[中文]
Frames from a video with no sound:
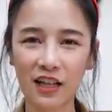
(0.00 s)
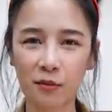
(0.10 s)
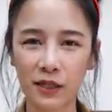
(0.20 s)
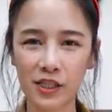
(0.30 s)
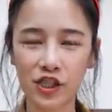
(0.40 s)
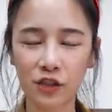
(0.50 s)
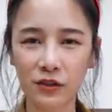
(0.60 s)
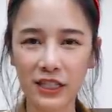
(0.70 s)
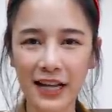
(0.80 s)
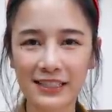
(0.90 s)
那我们一休
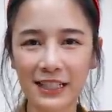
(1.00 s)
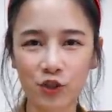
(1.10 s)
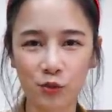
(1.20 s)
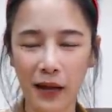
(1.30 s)
你看下去